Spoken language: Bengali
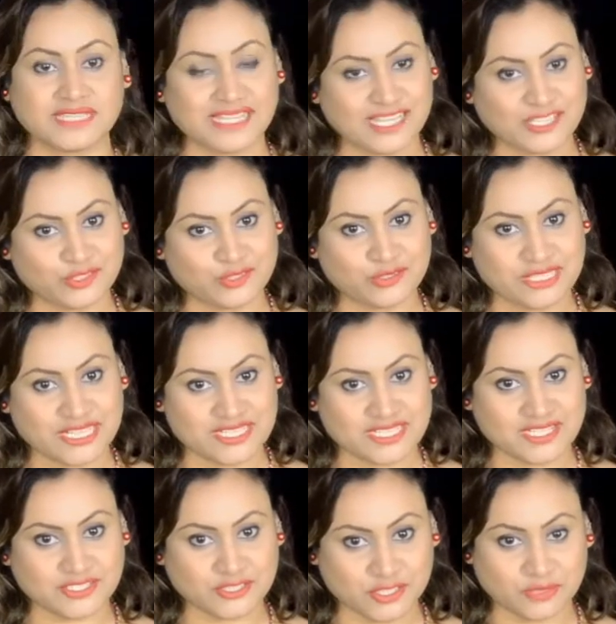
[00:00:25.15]
এতক্ষণ
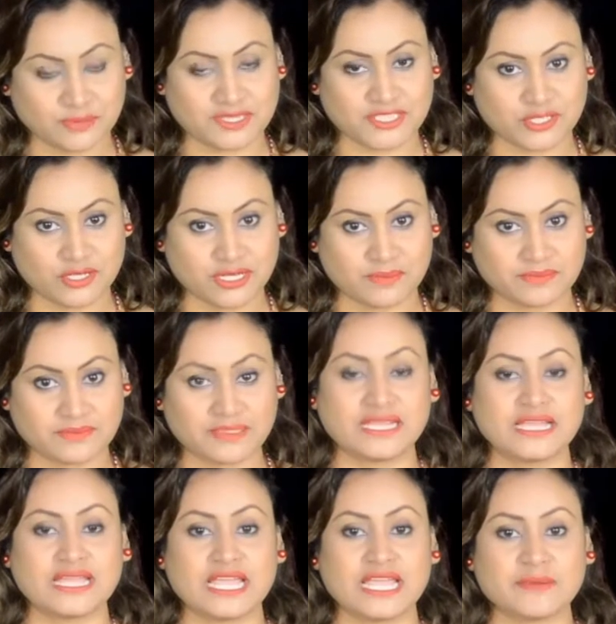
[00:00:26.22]
দেখছিলেন সংবাদ শিরোনাম
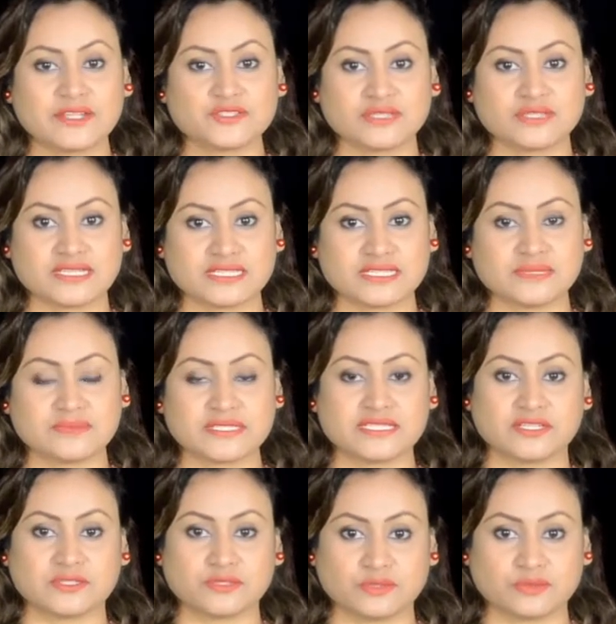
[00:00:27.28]
এবারে চলে যাচ্ছি বিস্তারিত